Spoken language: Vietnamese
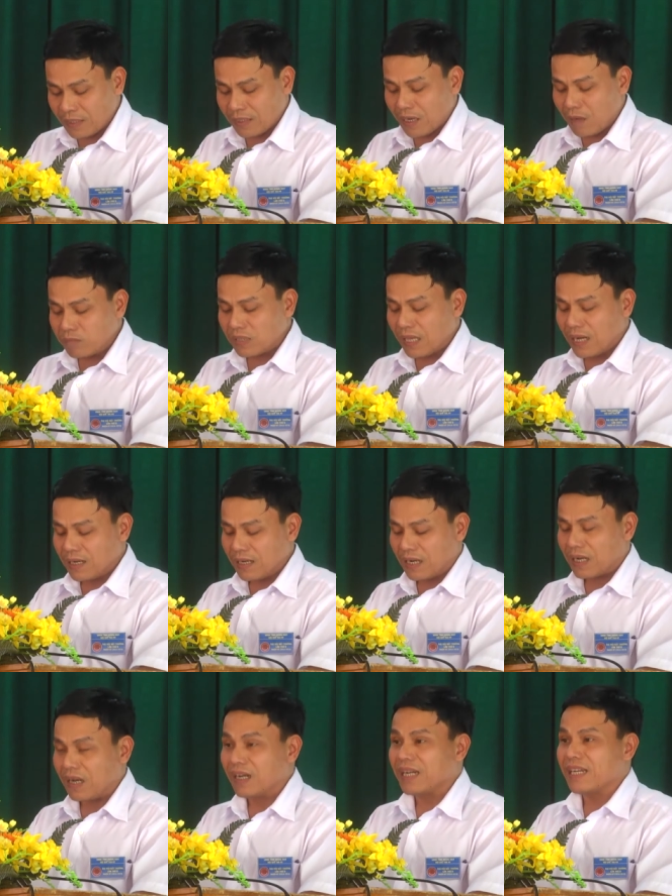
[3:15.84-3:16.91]
đồng thời
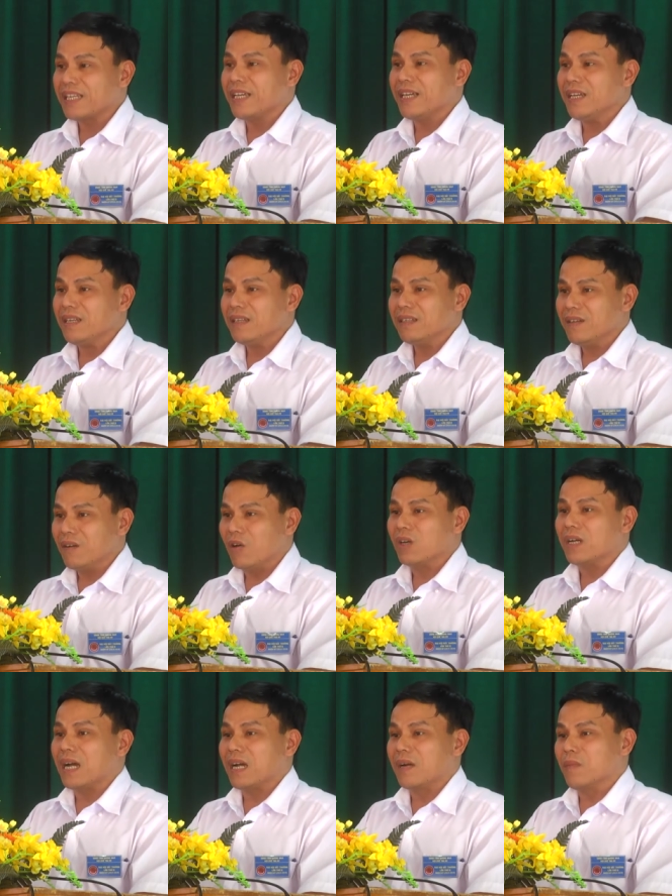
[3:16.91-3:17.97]
là có cơ chế hỗ
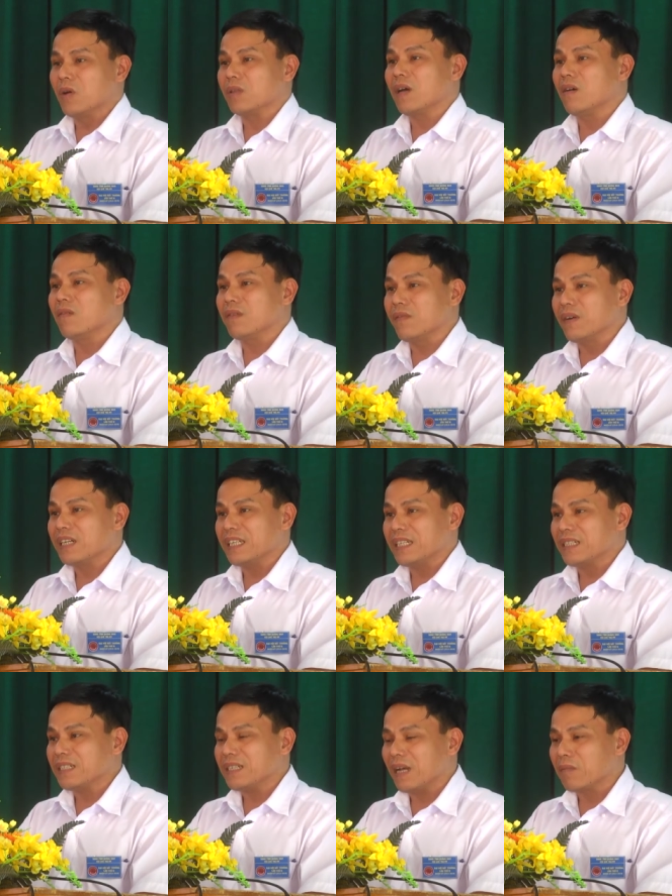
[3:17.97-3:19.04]
trợ bảo tồn và phát
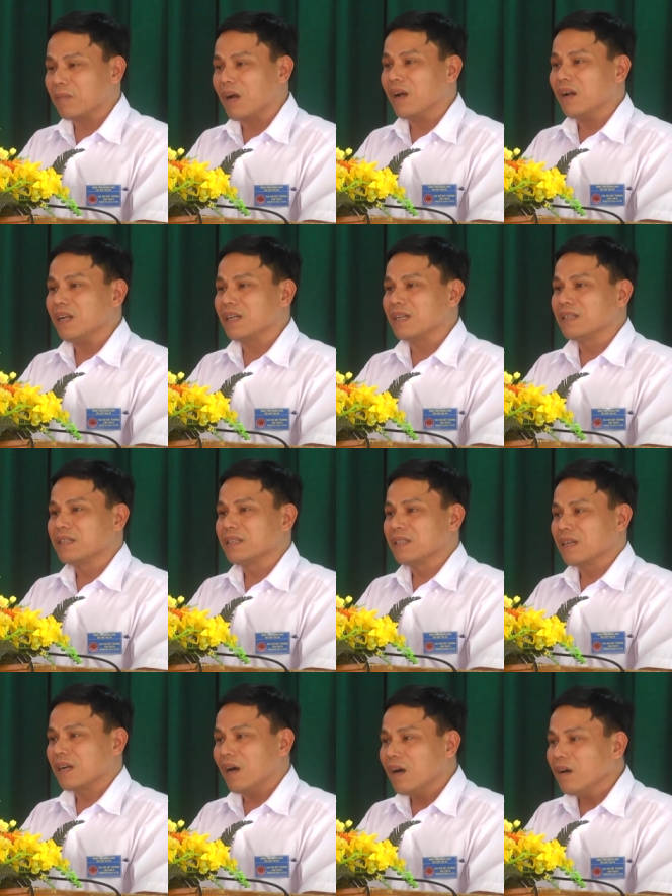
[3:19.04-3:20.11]
triển trong đó là
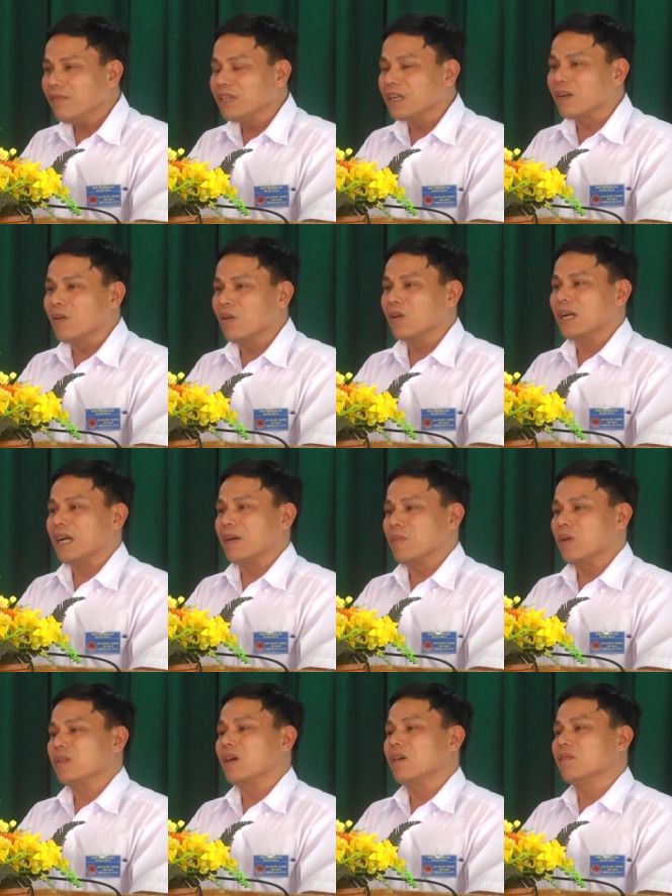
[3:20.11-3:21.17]
có việc hỗ trợ
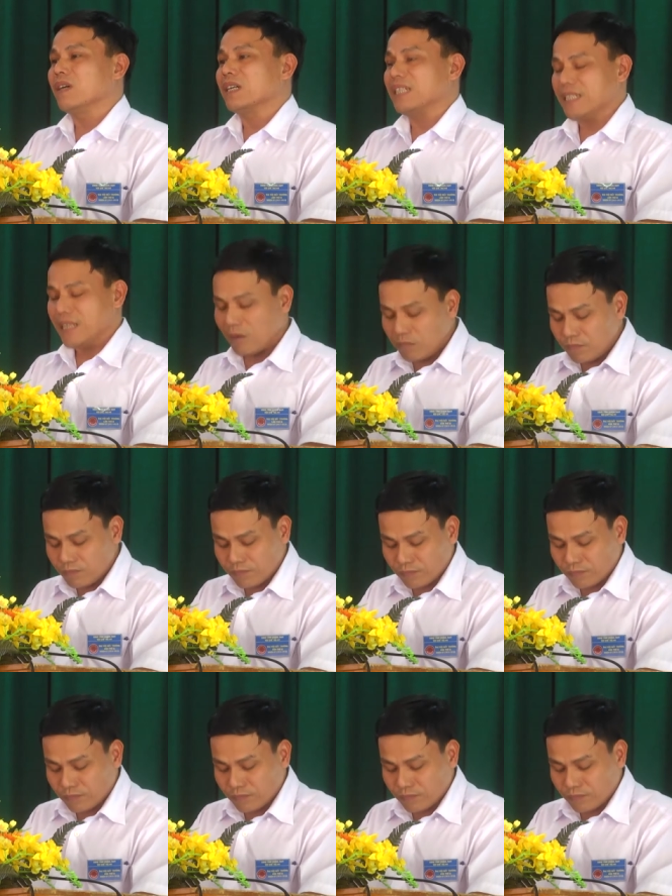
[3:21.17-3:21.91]
bảo tồn phát triển giống